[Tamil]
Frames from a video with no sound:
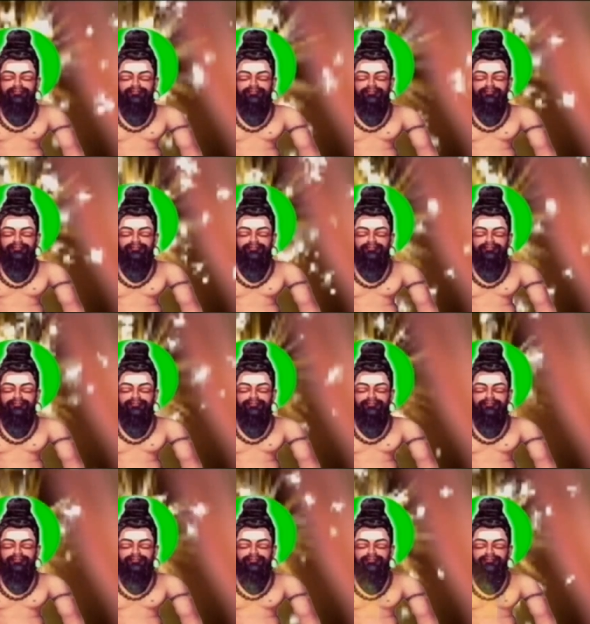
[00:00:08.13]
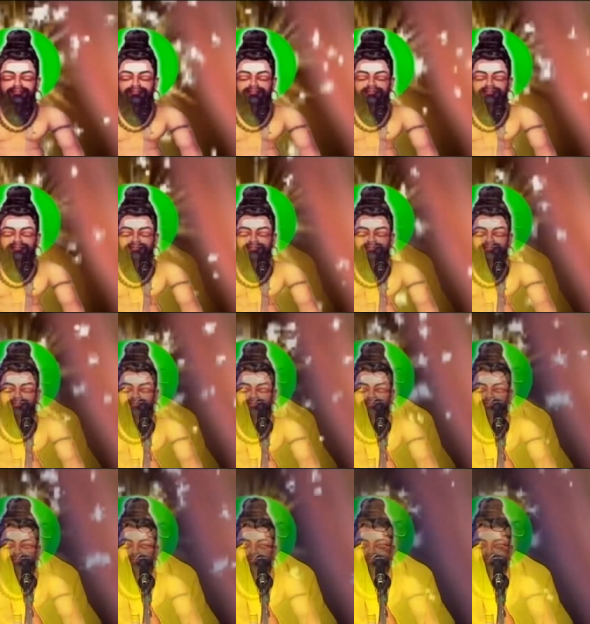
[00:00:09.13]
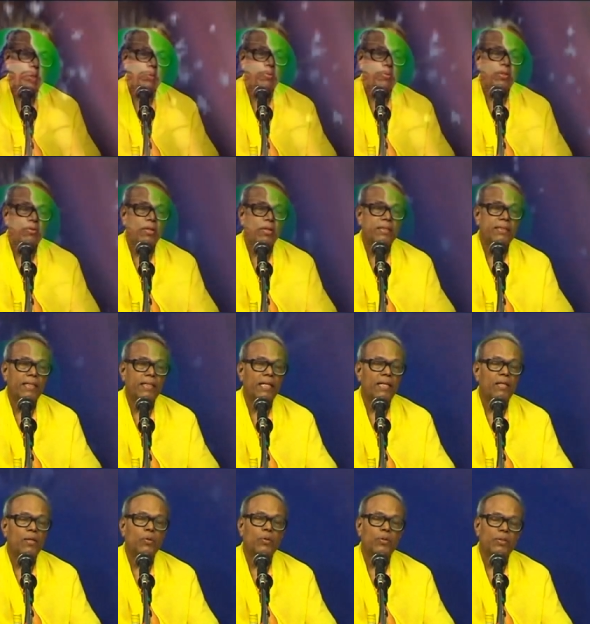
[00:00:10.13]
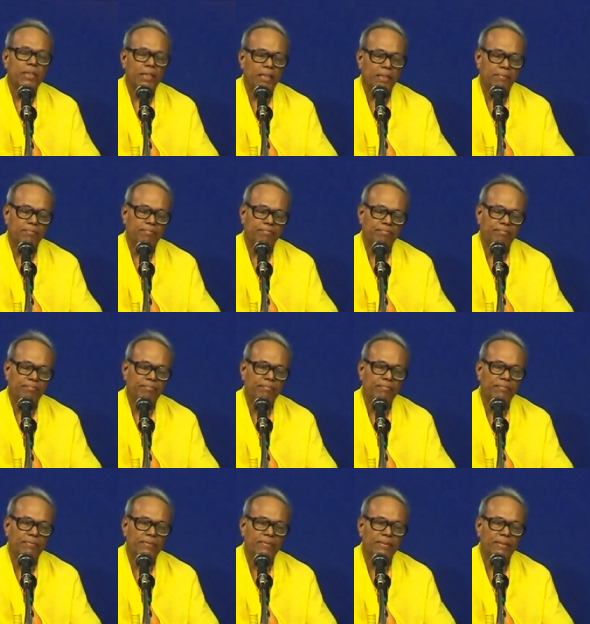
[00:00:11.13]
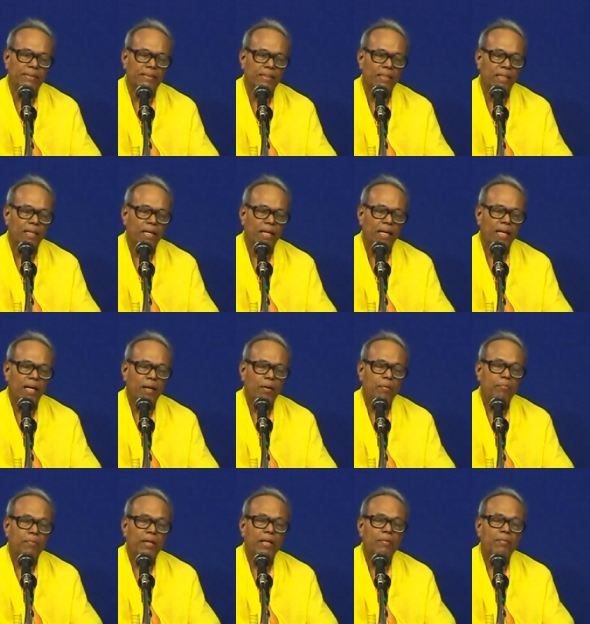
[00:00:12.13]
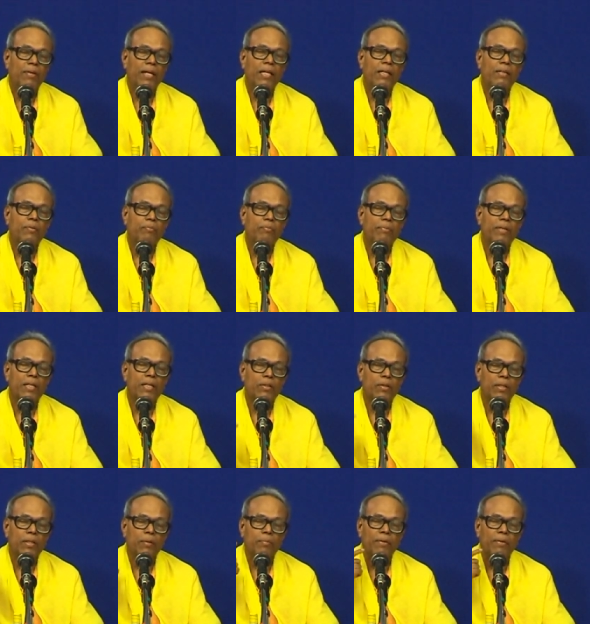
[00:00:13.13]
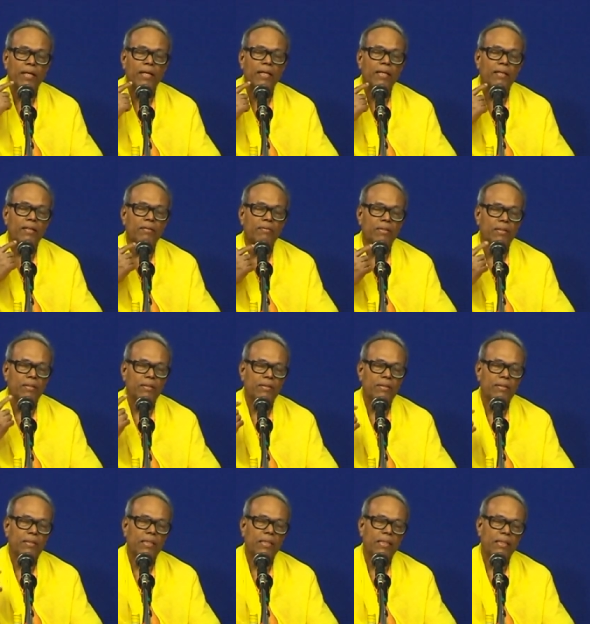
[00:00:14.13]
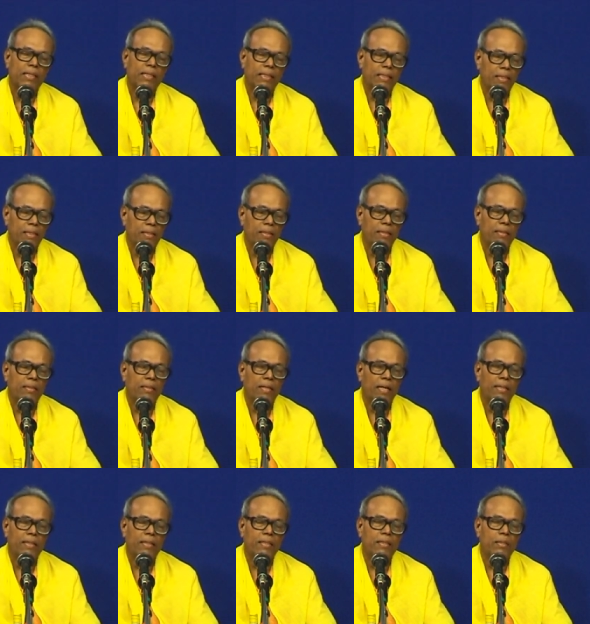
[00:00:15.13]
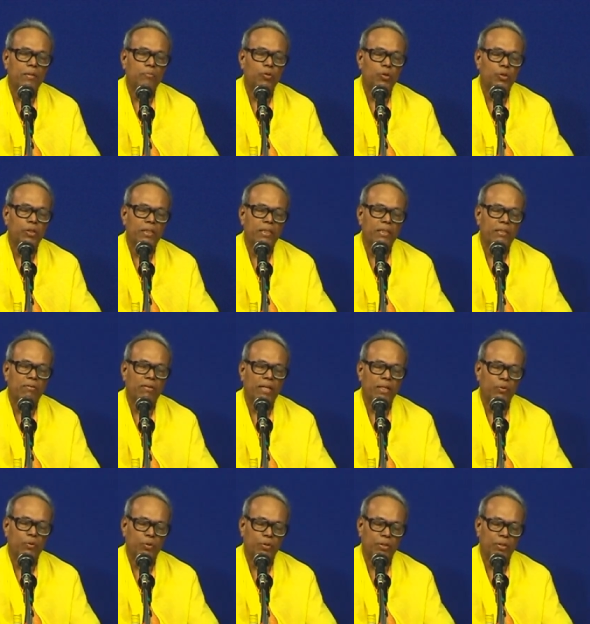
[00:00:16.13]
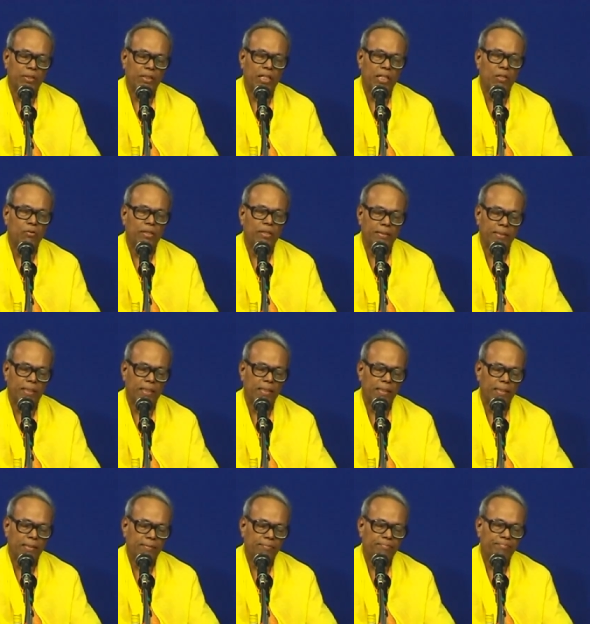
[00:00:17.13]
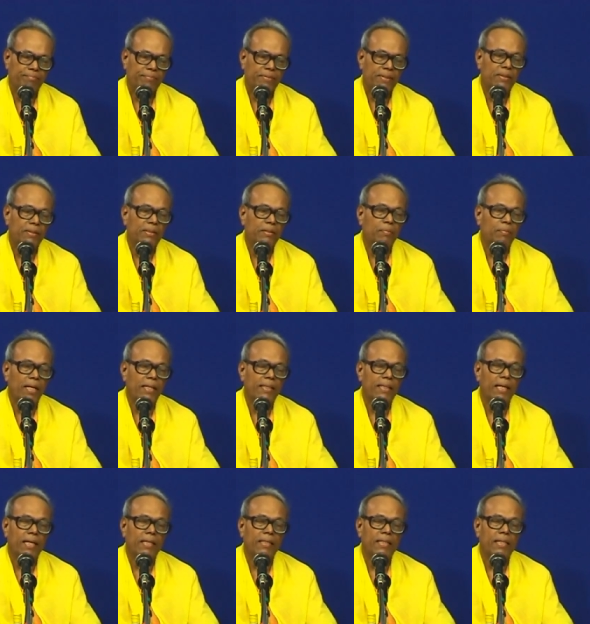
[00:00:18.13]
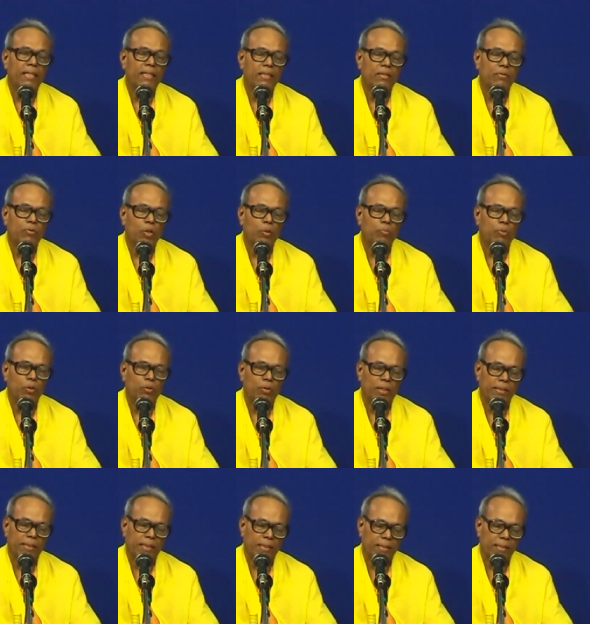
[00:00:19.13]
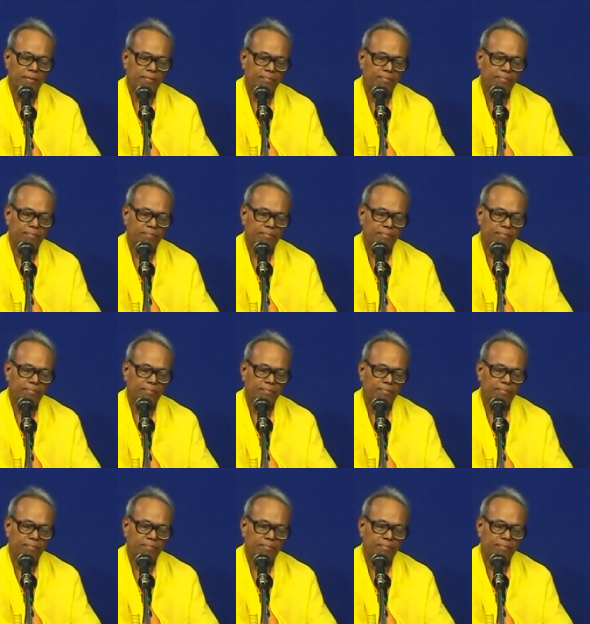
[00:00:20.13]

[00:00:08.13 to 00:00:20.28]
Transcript: பத்தாம் வாசல் ஒன்பது வாசல் எல்லோருக்கும் தெரியும் மே மேலே மேற்கொண்டு மேலே கன்னிரெண்டு காதி ரெண்டு மூக்கு ரெண்டு வாயுற்று ஏழு வாசல் மலைஜலாதிக ரெண்டு ஒன்பது வாசல்